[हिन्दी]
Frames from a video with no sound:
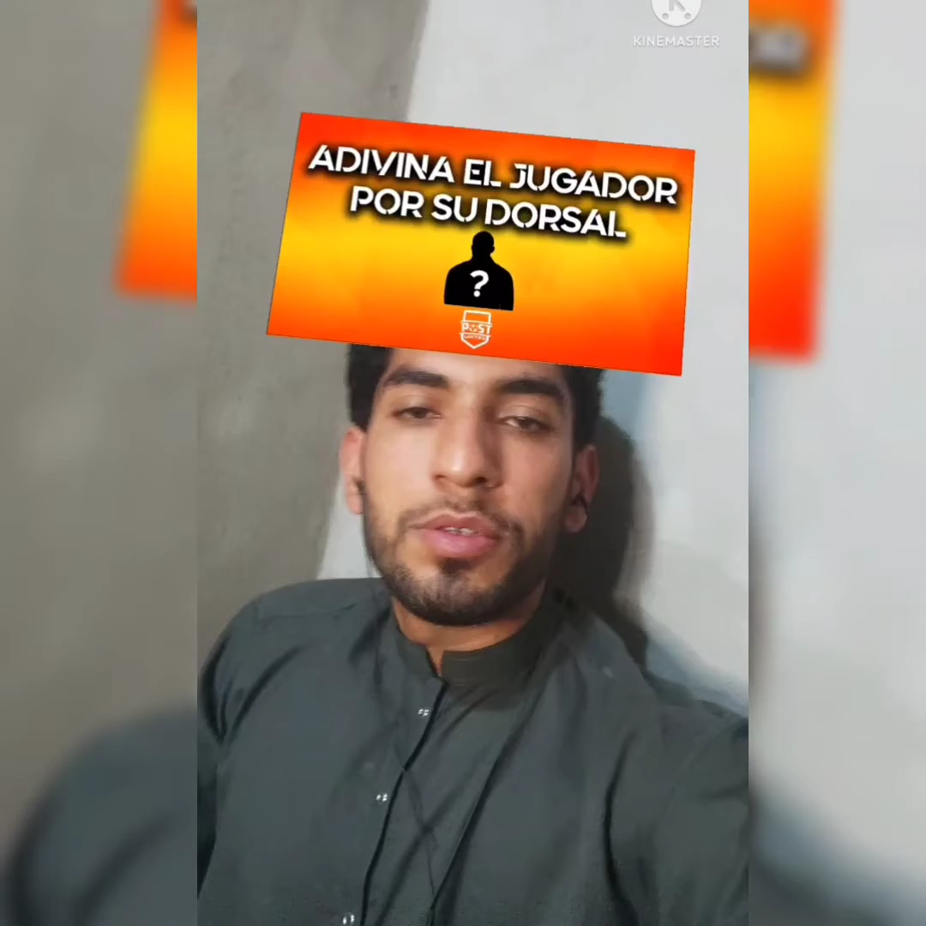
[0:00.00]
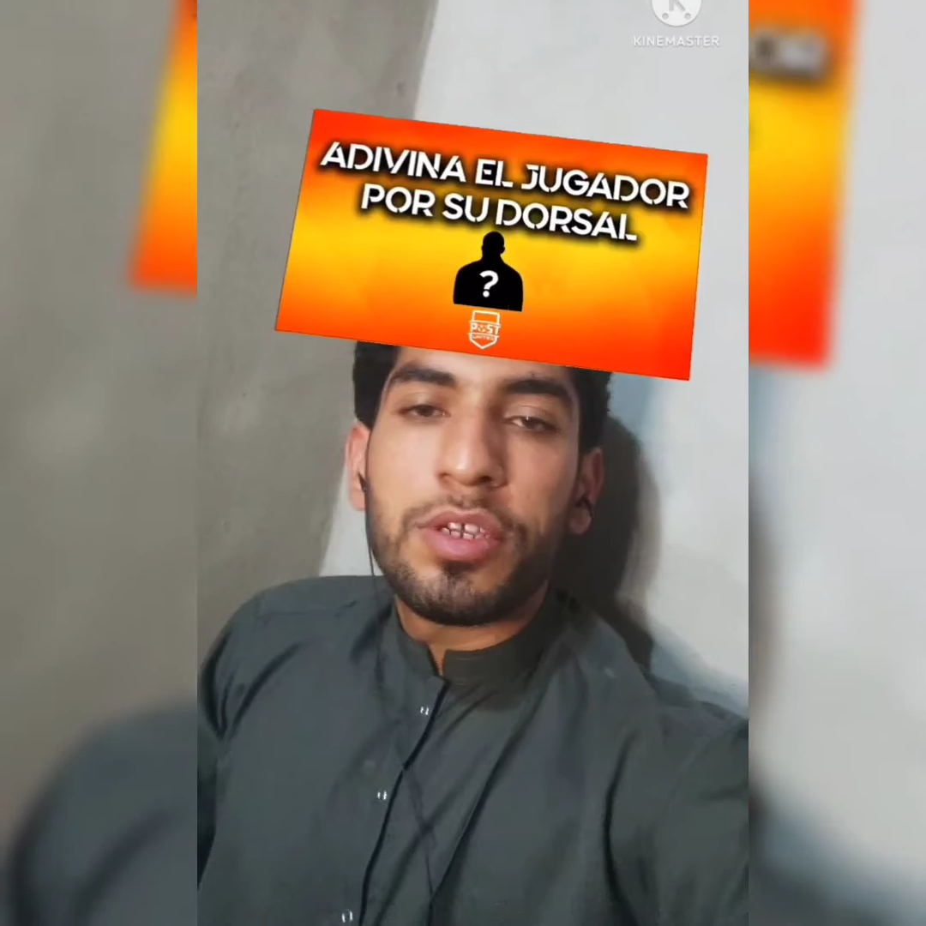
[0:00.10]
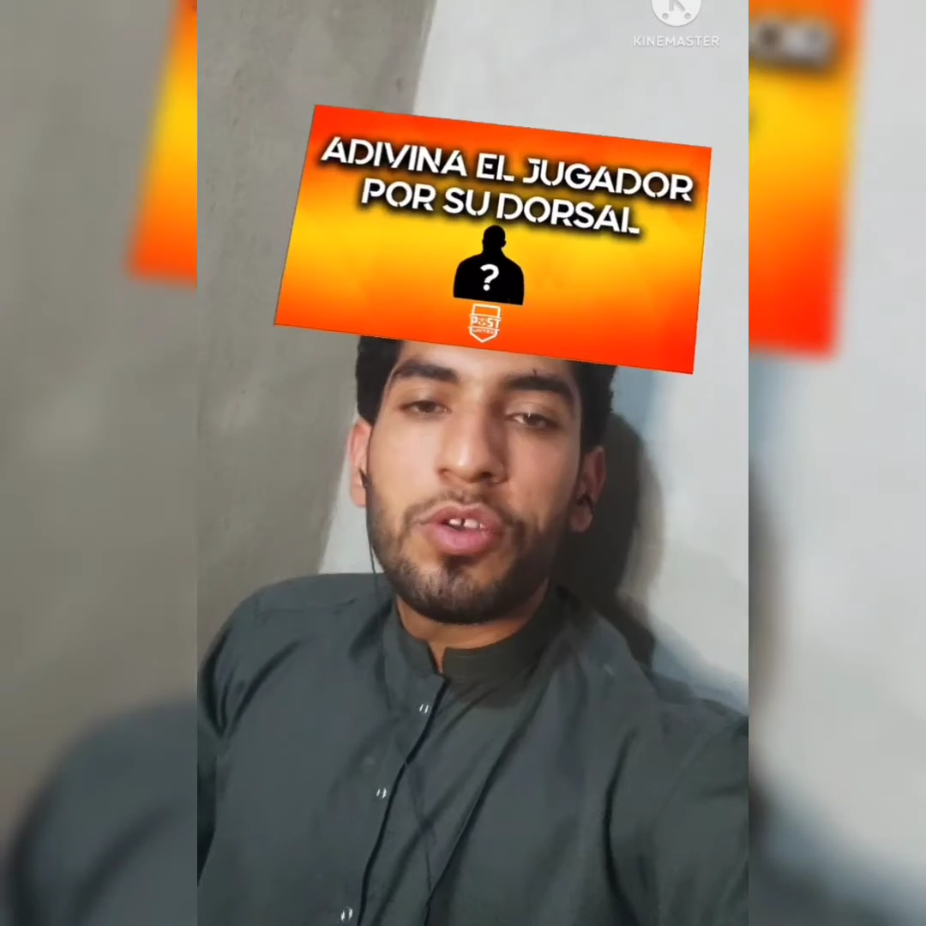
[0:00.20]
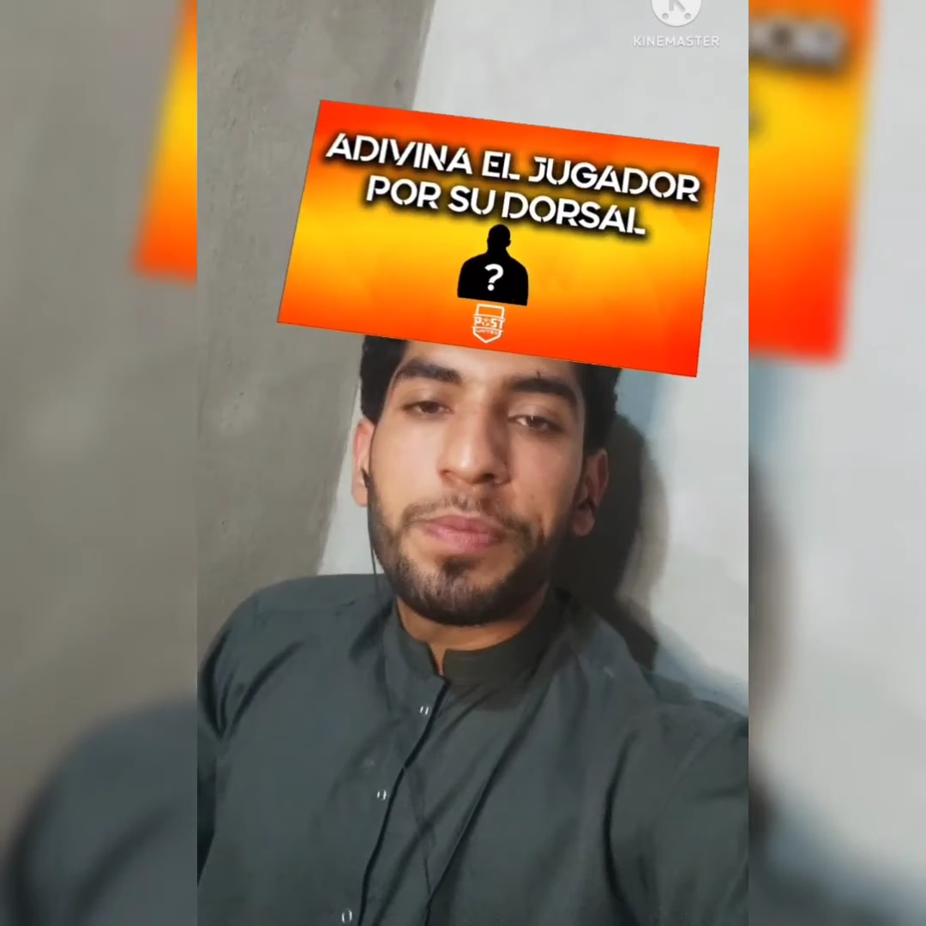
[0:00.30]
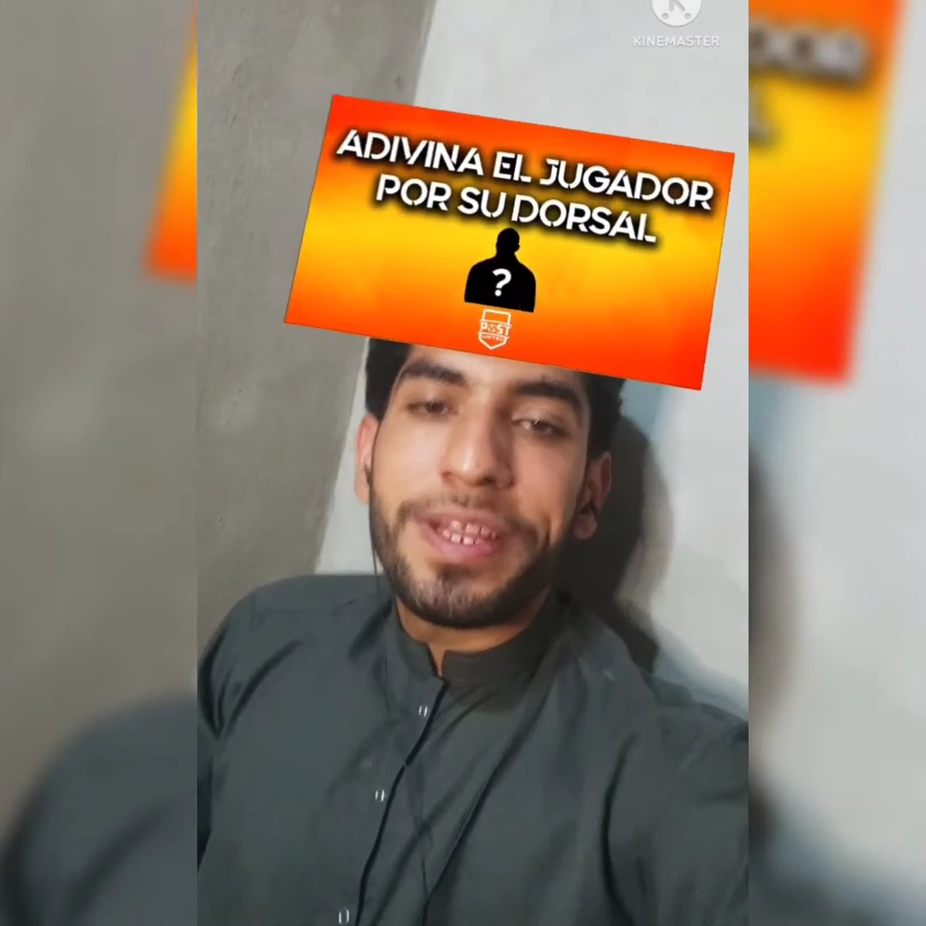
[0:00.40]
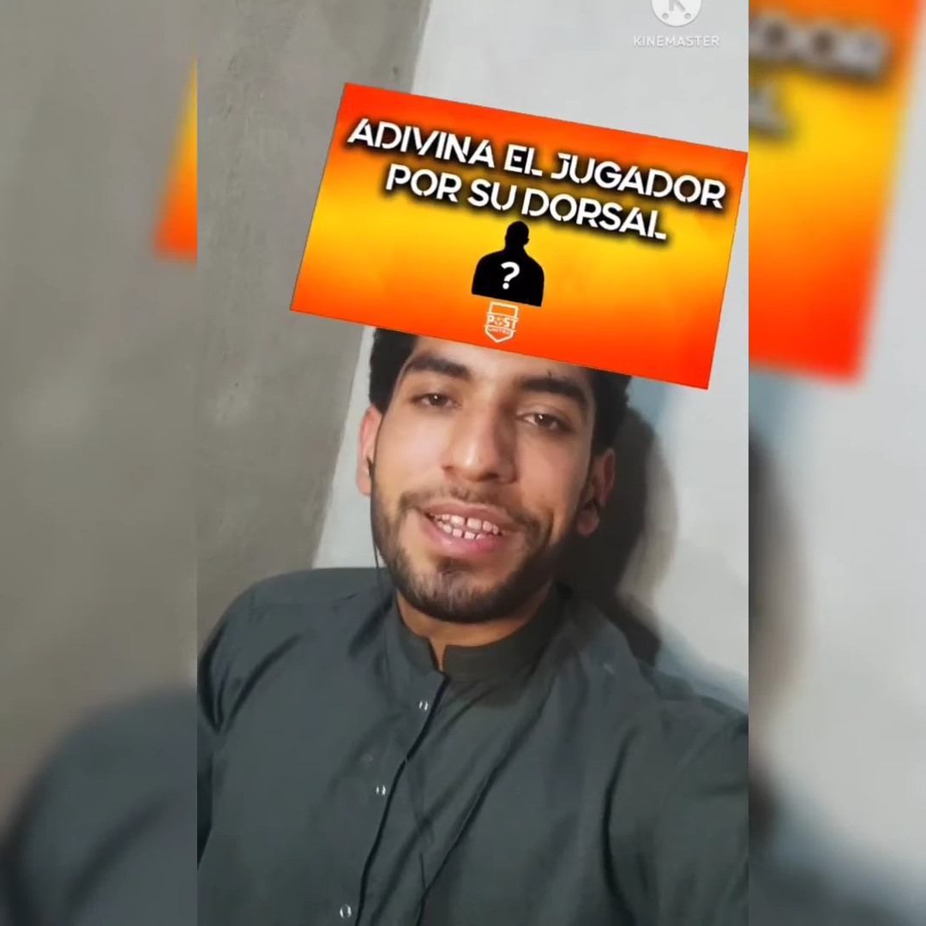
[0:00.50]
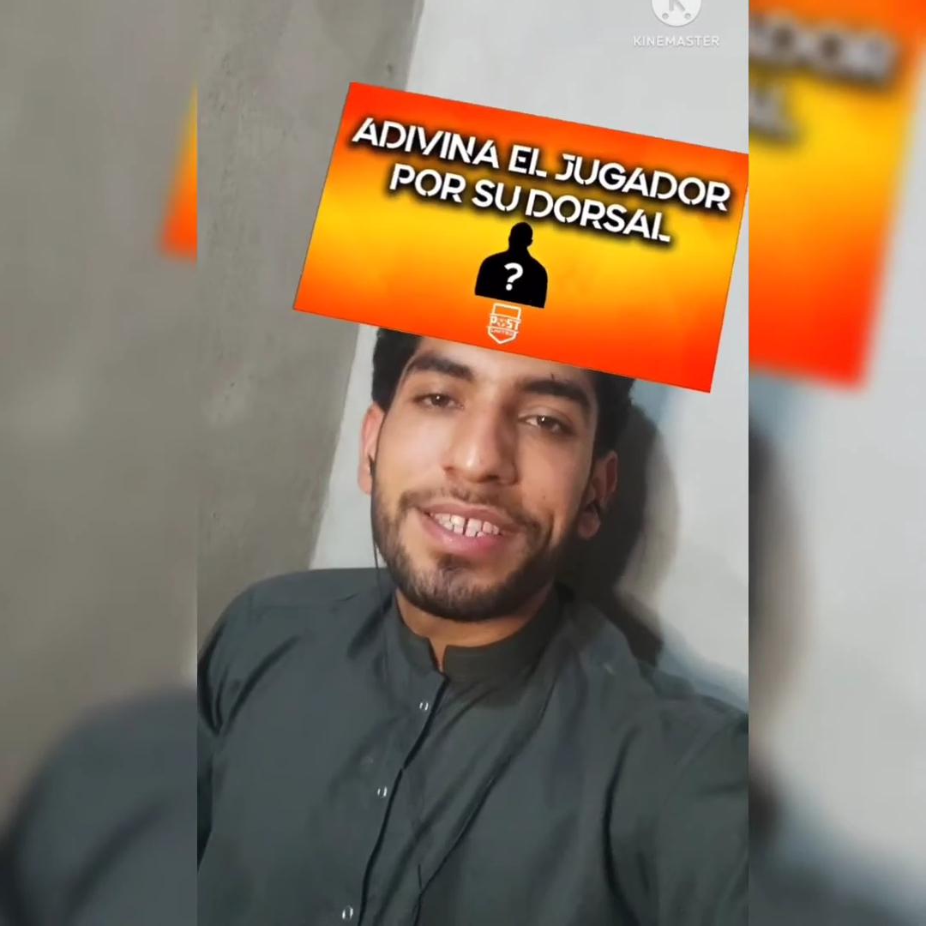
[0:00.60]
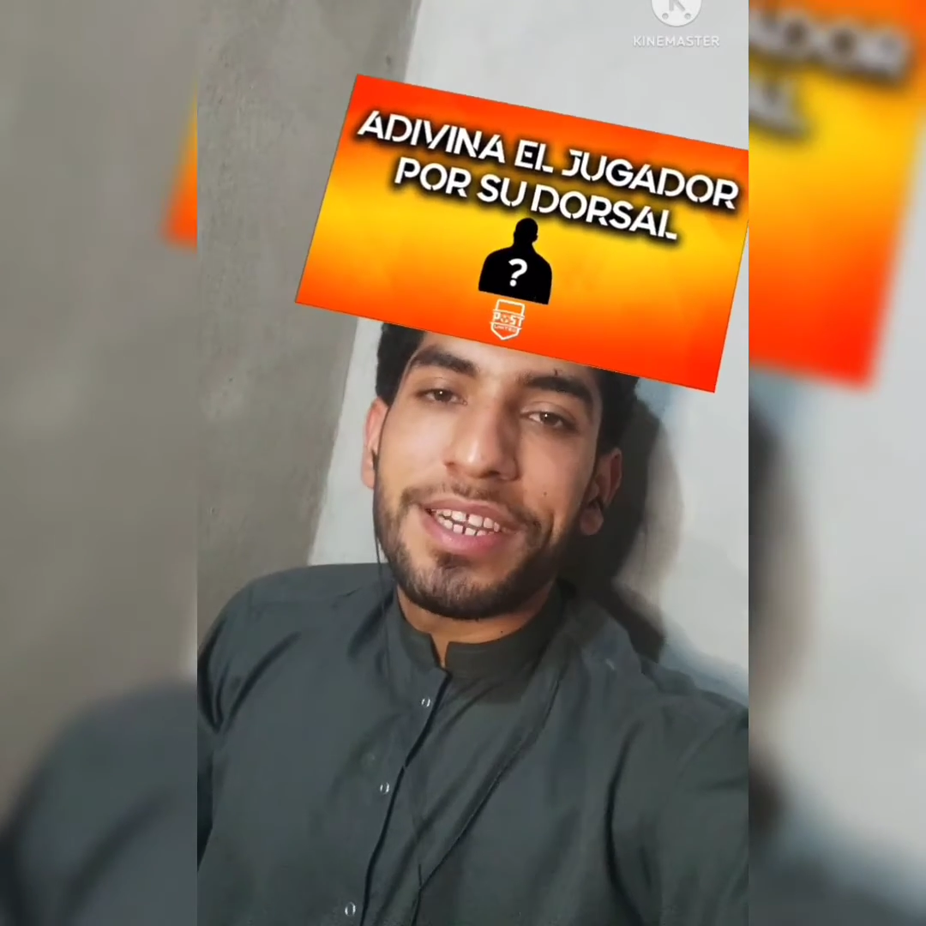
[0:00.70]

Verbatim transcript: तो चलो पहला